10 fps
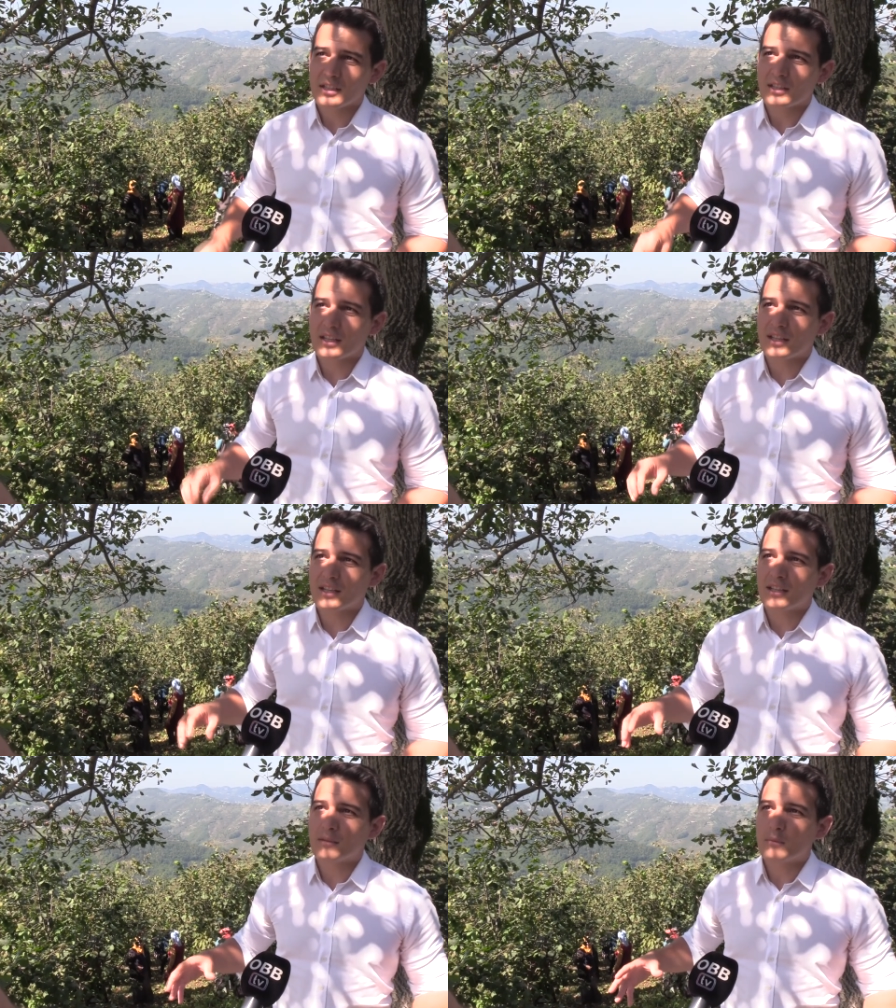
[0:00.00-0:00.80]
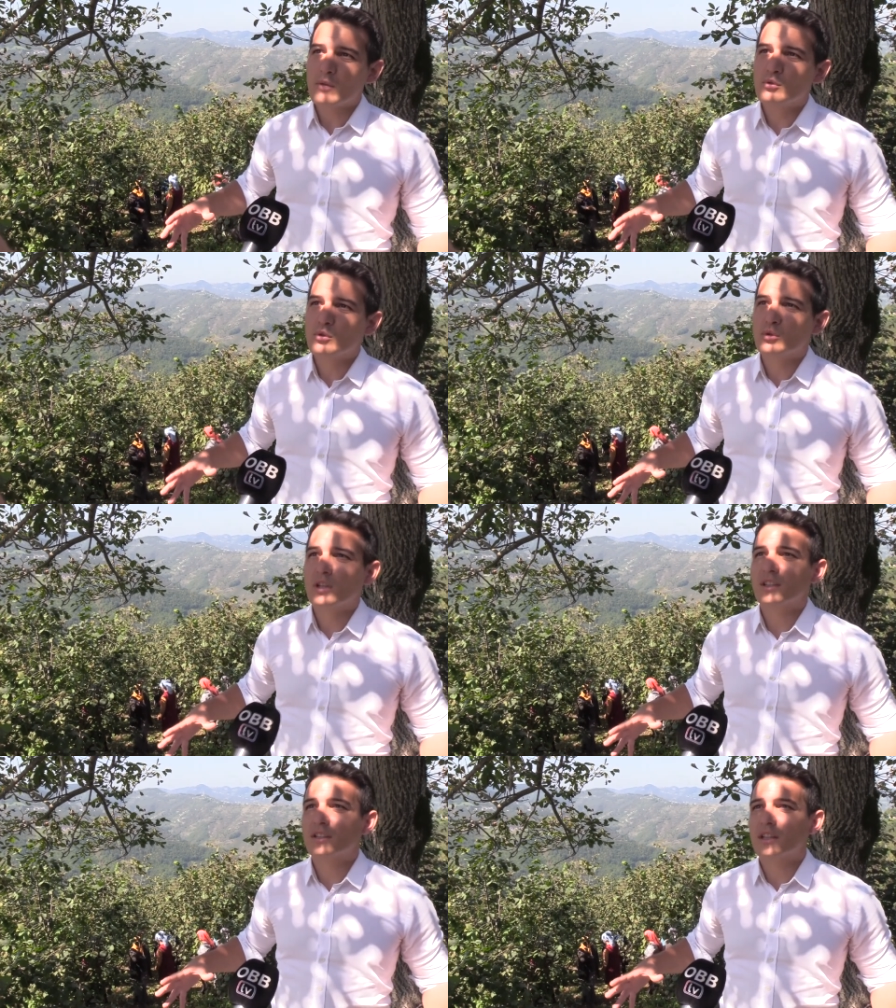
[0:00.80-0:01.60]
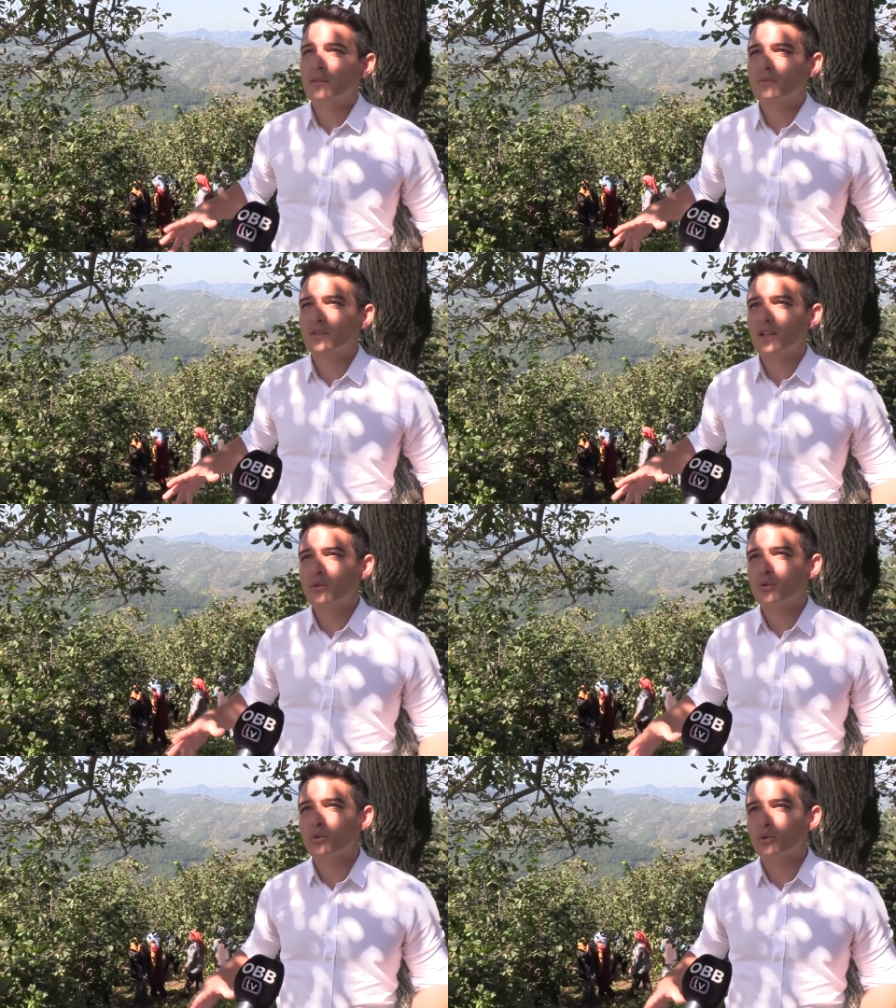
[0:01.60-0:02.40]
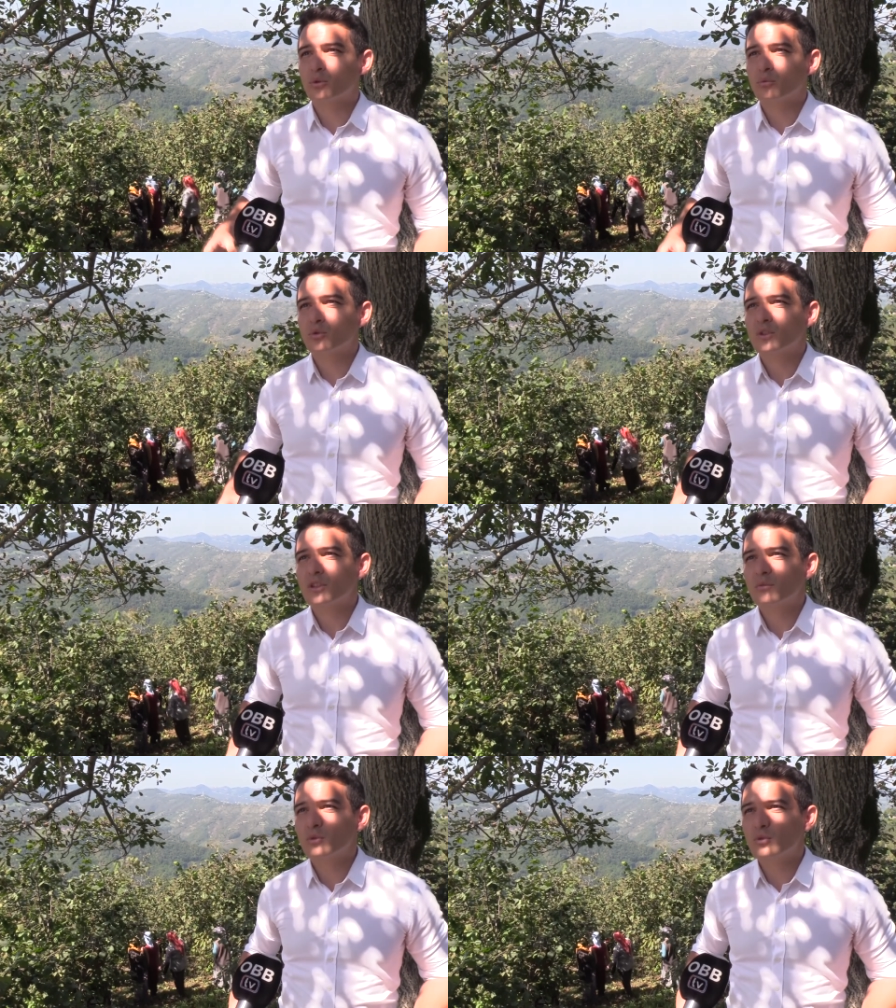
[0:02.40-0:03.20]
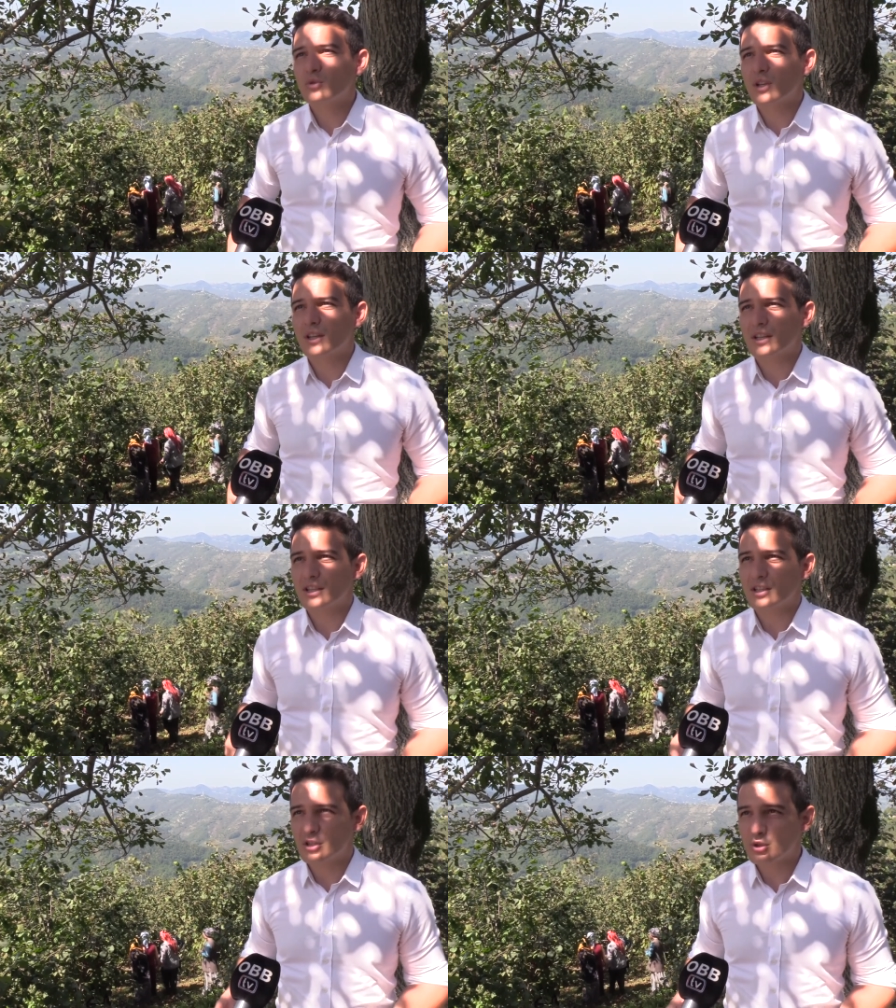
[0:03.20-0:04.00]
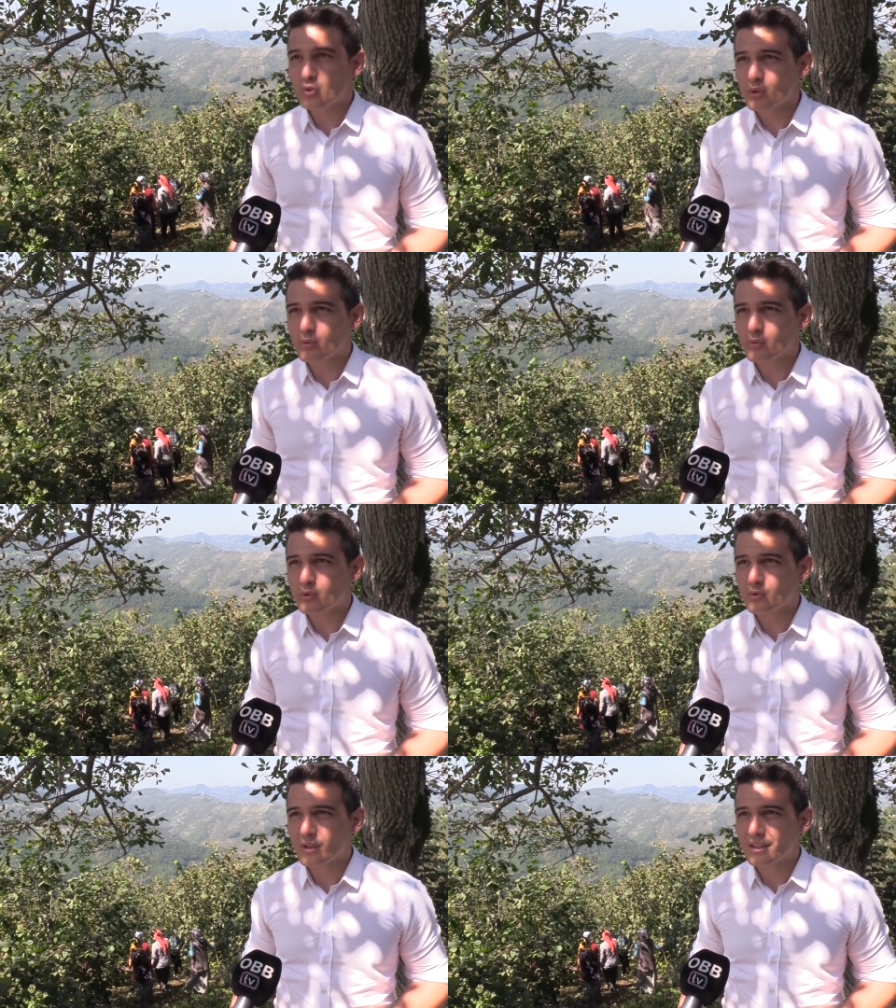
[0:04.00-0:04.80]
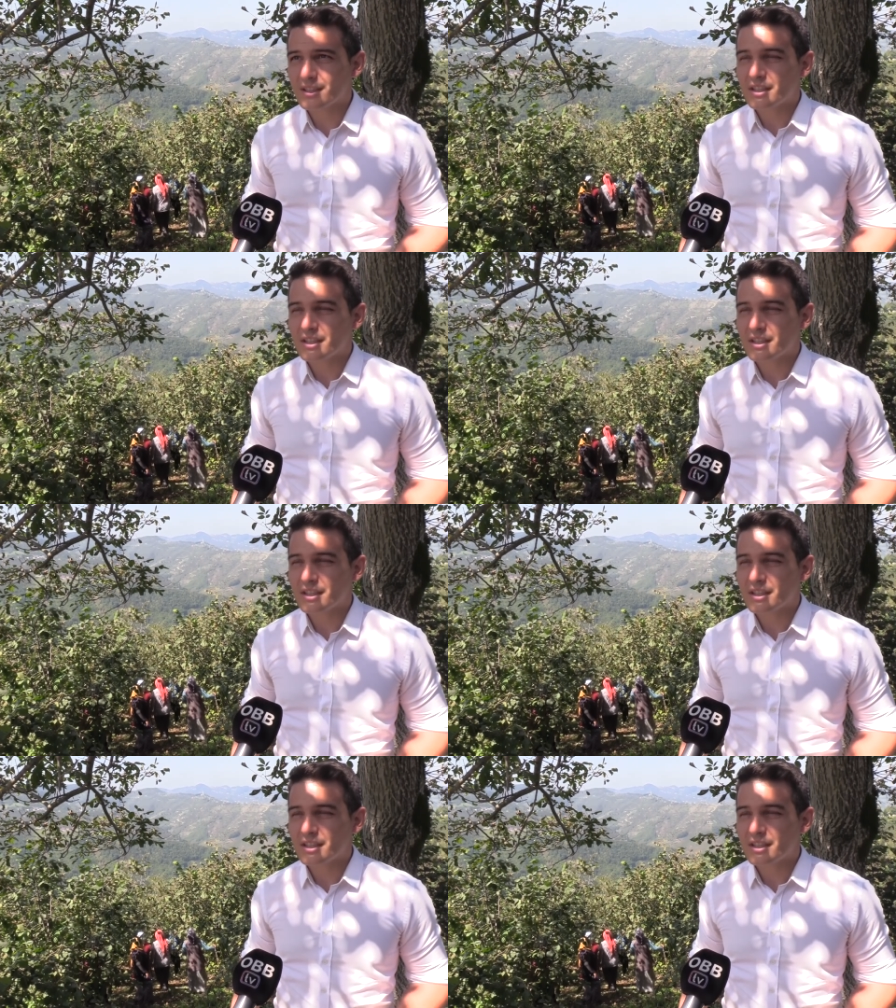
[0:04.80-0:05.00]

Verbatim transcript: e, mevcut kadınlarımızdan kurduğumuz 20'nin üzerinde işçi grubumuz var.